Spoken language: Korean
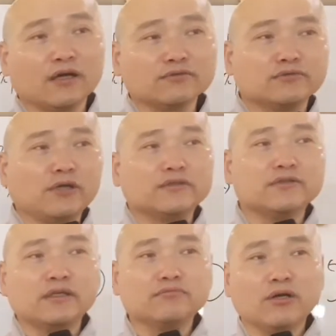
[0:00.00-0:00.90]
않고 한
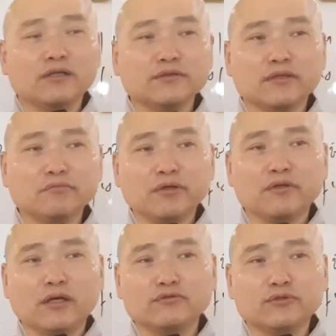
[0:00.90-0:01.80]
생명 한
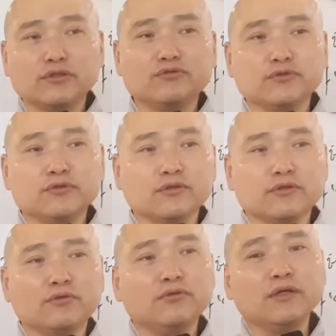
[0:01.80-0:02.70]
생명이라도 기중히
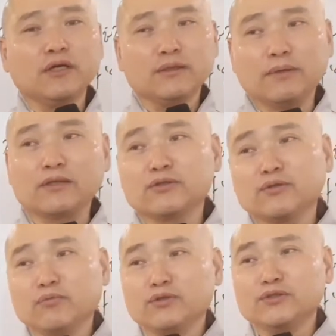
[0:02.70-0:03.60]
여기고
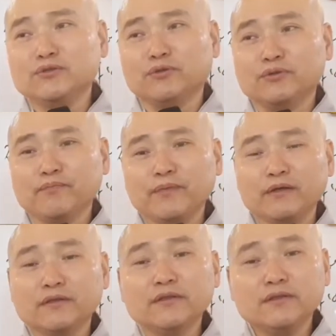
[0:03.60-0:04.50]
받들어 모시고
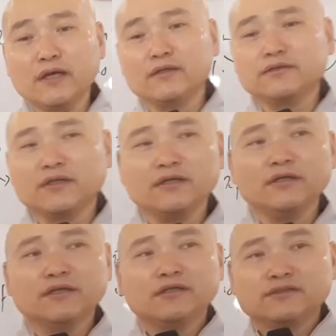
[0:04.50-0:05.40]
그렇게 할 때
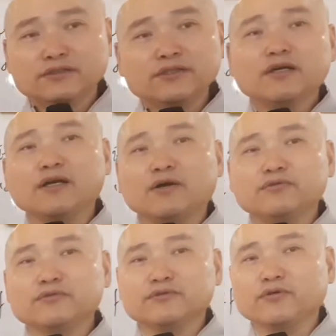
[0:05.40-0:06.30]
지혜가
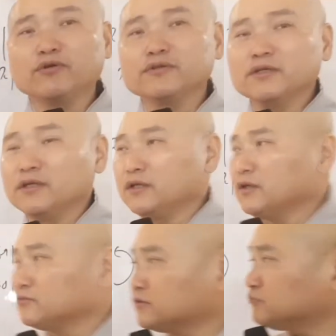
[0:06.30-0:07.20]
나오는 거죠. 거기
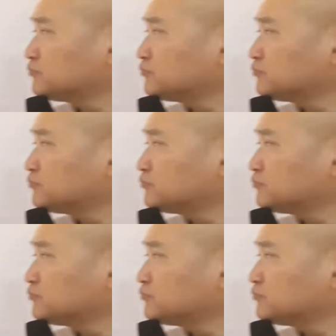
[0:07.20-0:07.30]
우리